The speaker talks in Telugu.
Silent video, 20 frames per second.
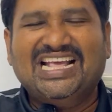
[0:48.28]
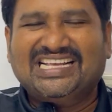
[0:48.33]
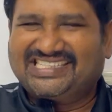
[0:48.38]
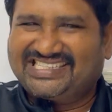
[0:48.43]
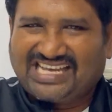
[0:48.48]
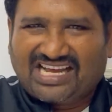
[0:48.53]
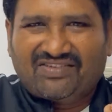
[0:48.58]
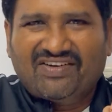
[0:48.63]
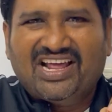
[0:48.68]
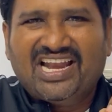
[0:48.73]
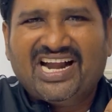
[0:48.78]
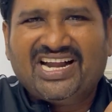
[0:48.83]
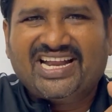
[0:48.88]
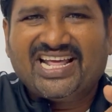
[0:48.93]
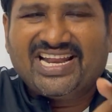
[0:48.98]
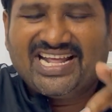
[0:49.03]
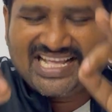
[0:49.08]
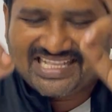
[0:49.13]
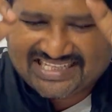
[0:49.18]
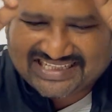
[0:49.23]

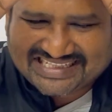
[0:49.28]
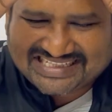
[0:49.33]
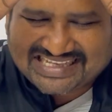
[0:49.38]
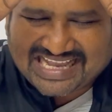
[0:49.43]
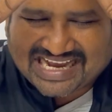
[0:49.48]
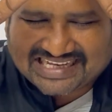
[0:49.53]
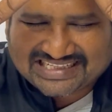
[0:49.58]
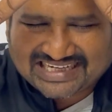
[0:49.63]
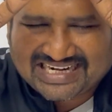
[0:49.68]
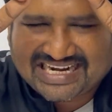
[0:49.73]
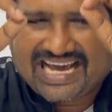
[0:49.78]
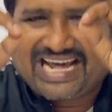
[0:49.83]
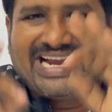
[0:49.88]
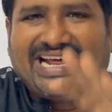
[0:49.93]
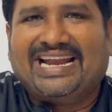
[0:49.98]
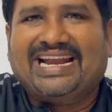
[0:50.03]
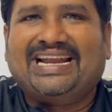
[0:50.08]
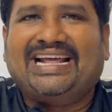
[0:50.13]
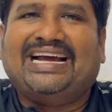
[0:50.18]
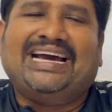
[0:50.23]
సర్వేలంటేనే అసలు నానా
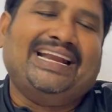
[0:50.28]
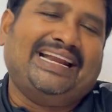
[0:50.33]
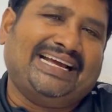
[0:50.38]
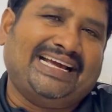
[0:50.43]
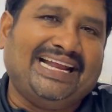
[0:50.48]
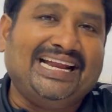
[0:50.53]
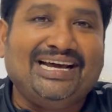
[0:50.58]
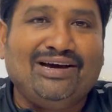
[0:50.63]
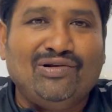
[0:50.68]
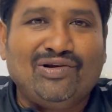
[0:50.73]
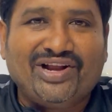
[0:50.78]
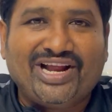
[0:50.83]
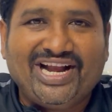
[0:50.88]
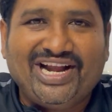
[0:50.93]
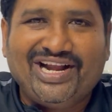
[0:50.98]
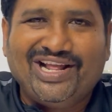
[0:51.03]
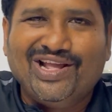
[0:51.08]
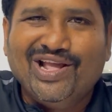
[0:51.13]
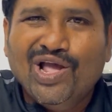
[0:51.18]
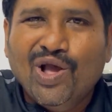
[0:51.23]
రకరకాలుగా
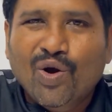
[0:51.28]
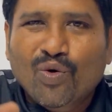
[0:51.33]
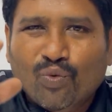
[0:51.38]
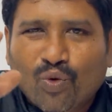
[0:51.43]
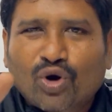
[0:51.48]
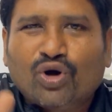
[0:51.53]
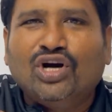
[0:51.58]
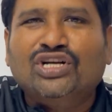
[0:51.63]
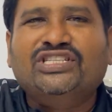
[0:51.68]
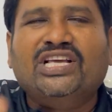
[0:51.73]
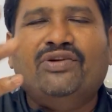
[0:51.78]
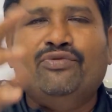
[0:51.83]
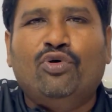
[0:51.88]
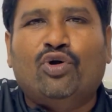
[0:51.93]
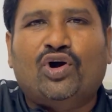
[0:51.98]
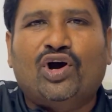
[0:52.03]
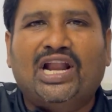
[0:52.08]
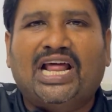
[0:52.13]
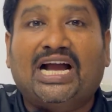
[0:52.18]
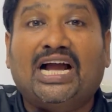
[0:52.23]
ఉన్నాయండి ఒక్కోసారి
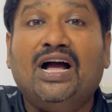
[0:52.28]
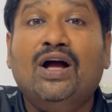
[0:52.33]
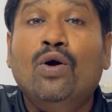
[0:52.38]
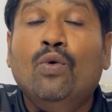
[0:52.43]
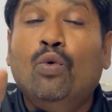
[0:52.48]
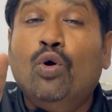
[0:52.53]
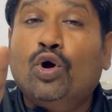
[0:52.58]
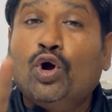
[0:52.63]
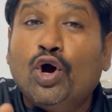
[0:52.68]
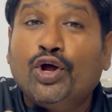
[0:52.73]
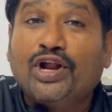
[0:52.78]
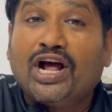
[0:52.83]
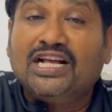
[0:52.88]
ఒక్కోలాగా ఒక్కో